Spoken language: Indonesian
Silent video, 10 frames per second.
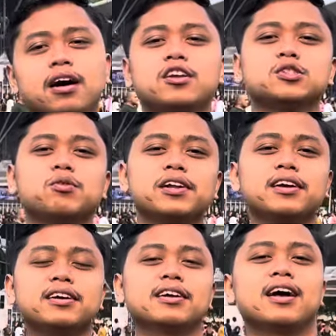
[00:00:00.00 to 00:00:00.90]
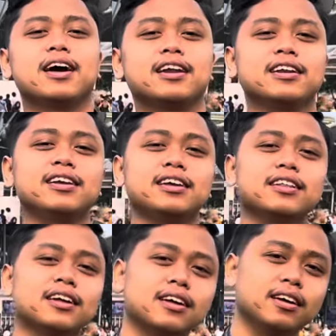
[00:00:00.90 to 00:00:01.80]
Halo semuanya, hari ini
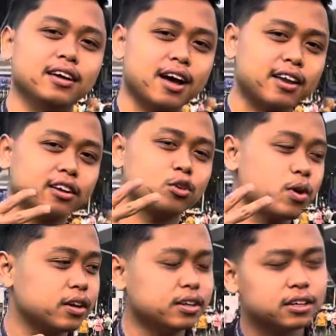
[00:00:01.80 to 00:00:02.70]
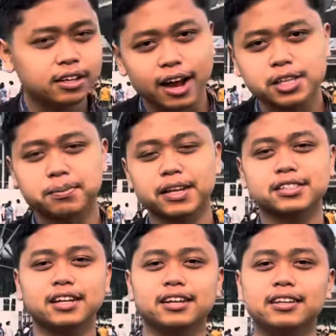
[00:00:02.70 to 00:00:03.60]
kita hari kedua di
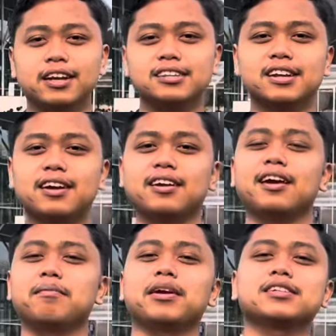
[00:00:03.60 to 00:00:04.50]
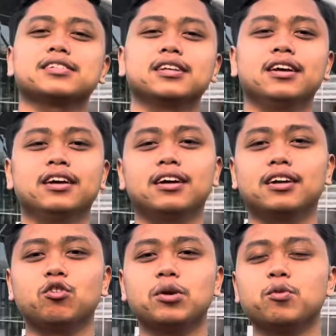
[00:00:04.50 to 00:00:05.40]
ISBSD di acara IMX
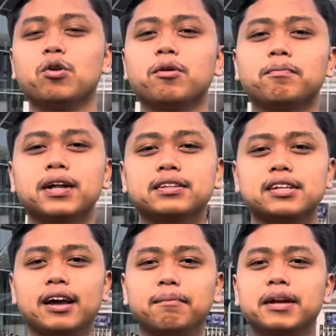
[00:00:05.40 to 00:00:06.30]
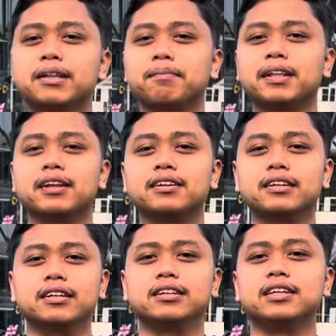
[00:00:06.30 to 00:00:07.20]
2024 eh, yang bertepatan
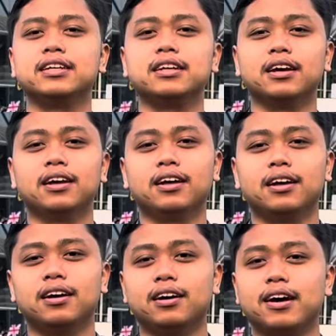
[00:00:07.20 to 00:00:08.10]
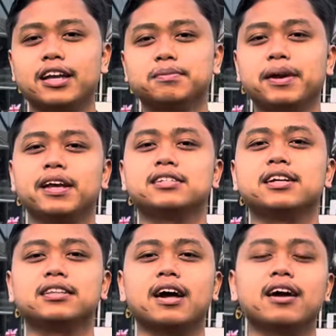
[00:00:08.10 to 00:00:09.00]
di uh, eh,
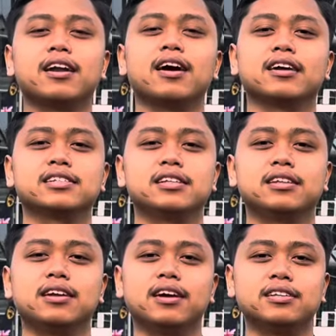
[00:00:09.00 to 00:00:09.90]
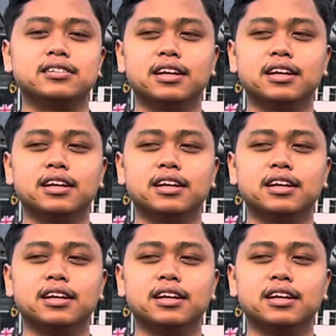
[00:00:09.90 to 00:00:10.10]
ISBSD Tangerang City guys.